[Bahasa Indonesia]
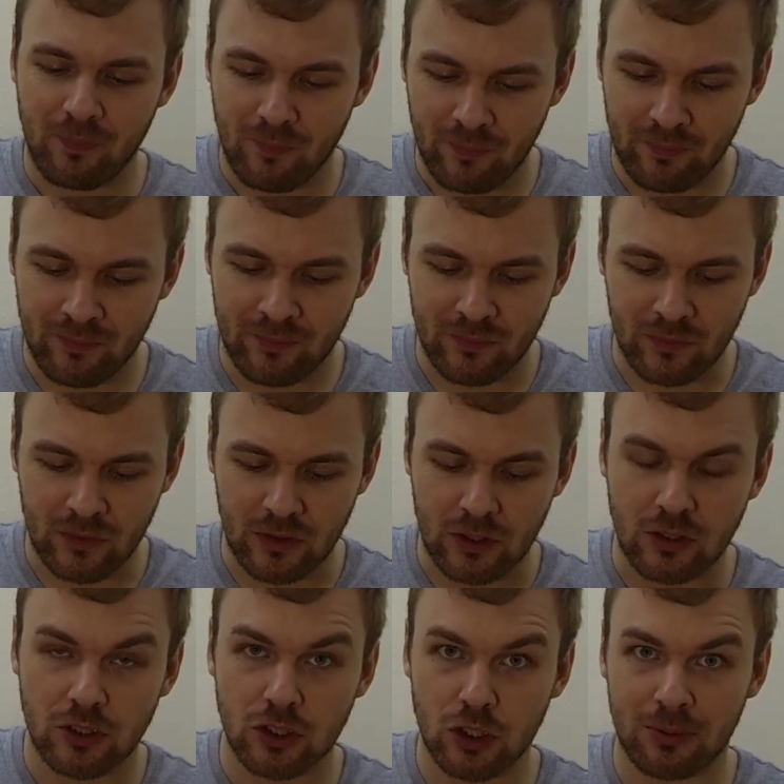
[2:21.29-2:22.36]
Hmm,
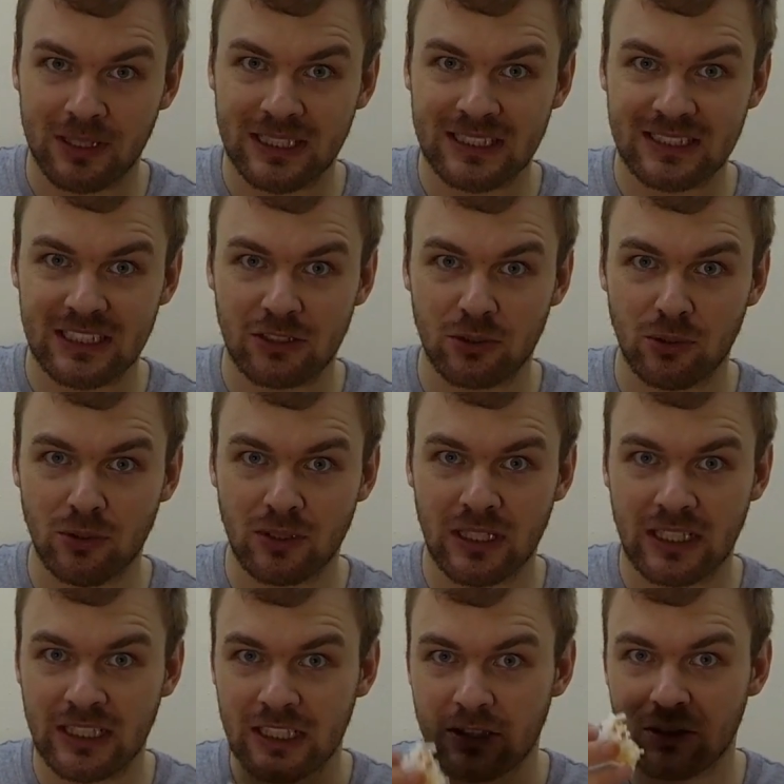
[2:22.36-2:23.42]
coba nasi dulu
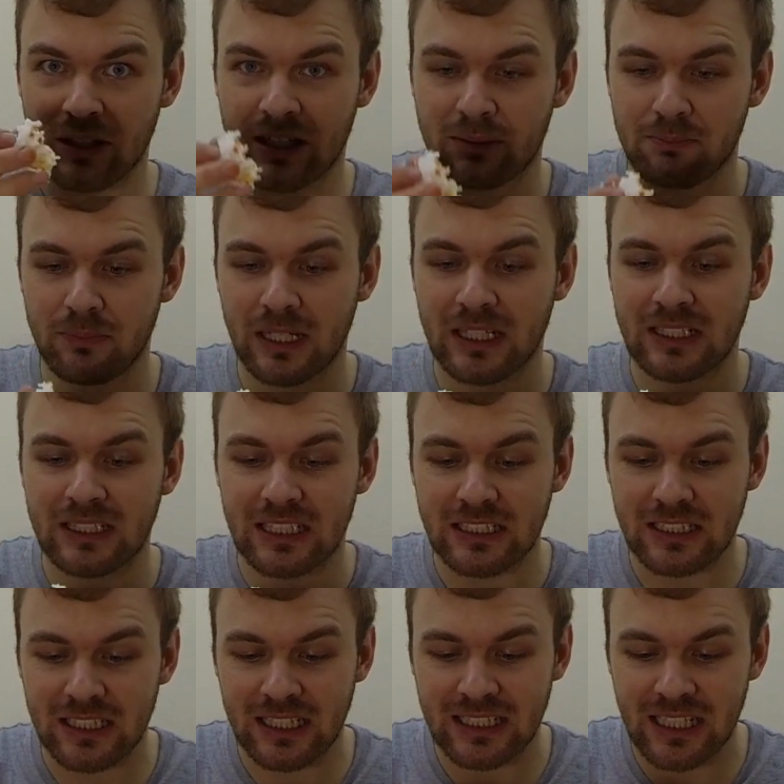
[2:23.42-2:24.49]
karena itu yang bikin
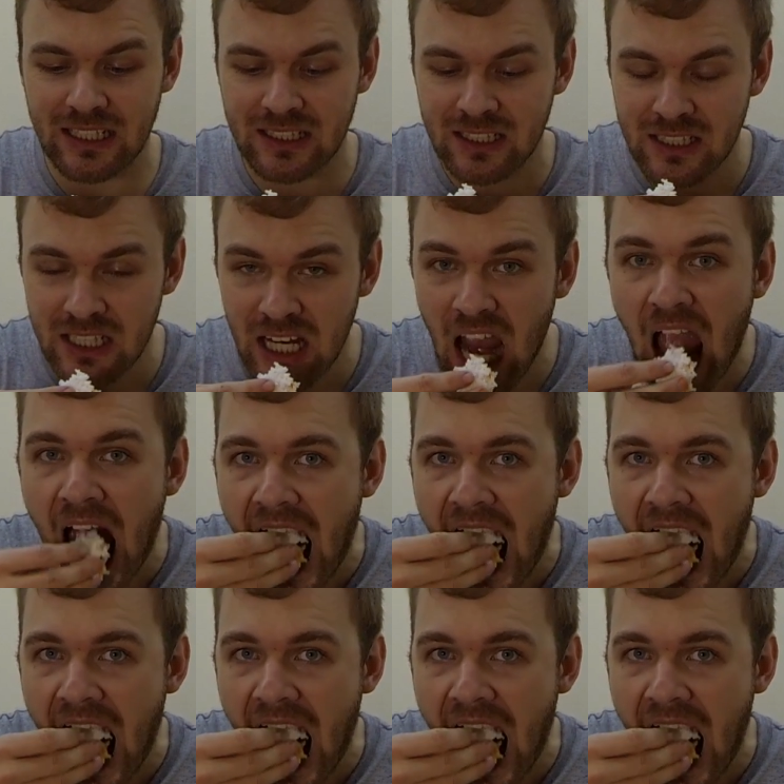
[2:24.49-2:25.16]
kita kenyang nanti.